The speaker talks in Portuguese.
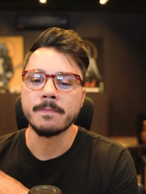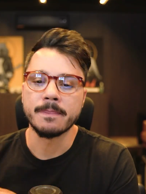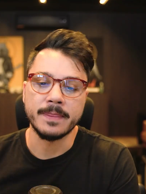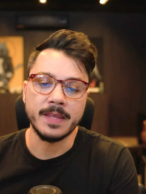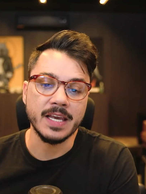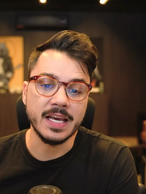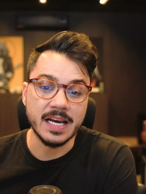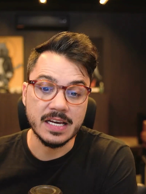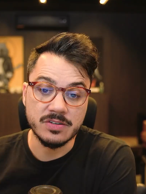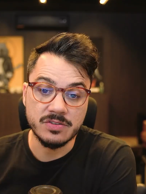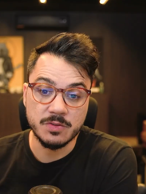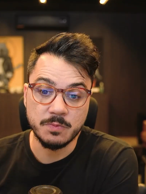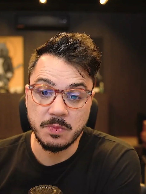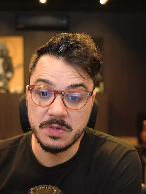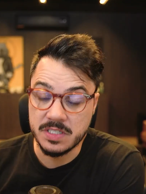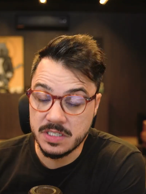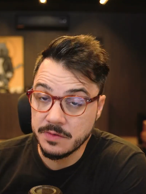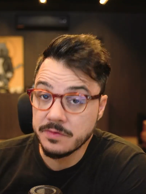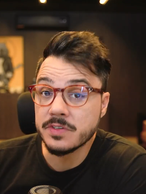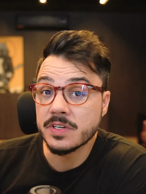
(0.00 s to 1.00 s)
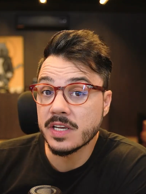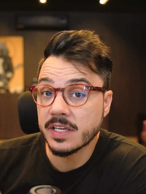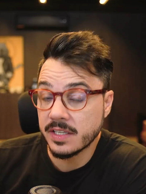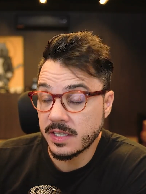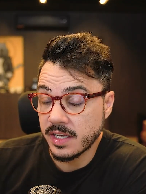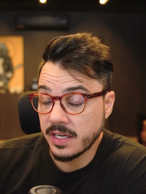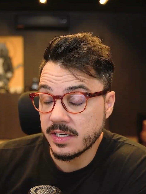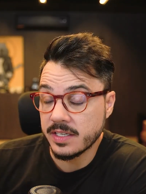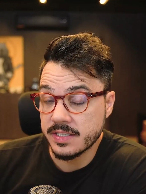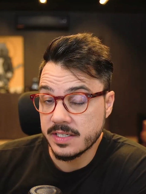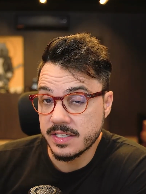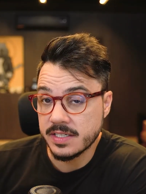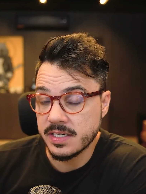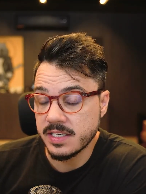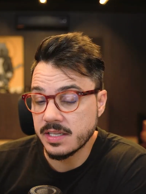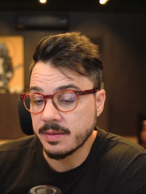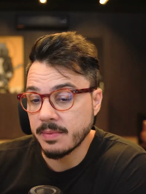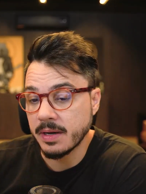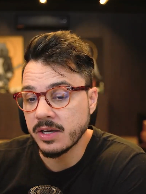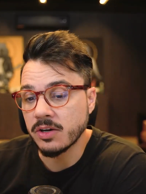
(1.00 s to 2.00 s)
Tem casos específicos que até
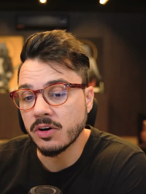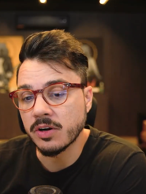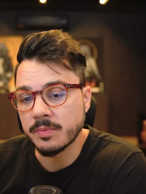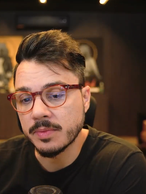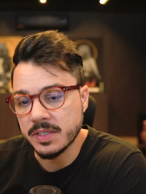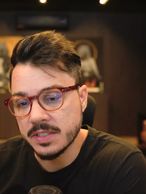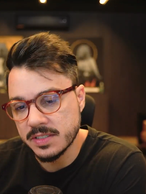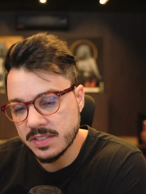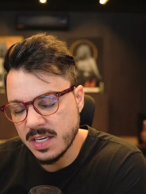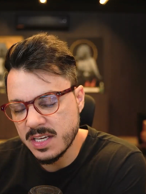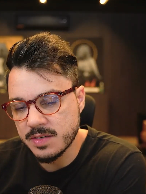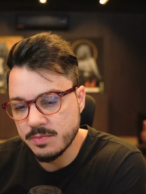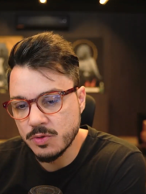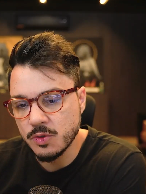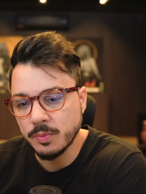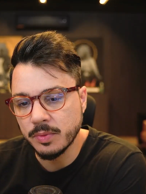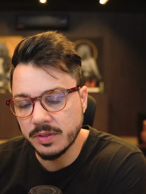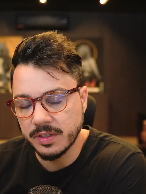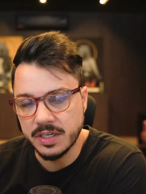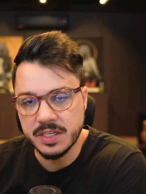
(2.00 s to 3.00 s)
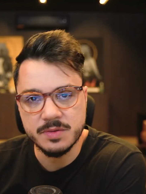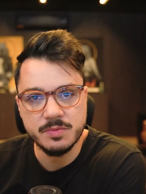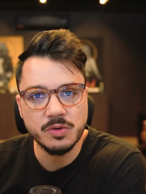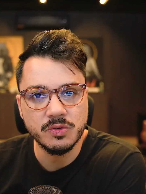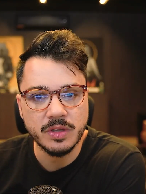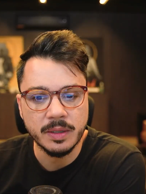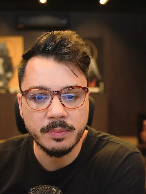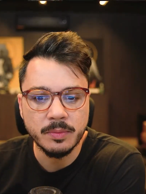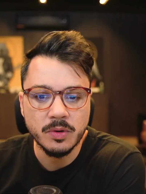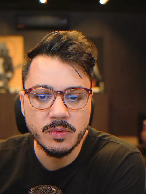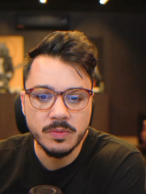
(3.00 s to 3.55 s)
necessita maior, mas 6 mil por 3 mil tá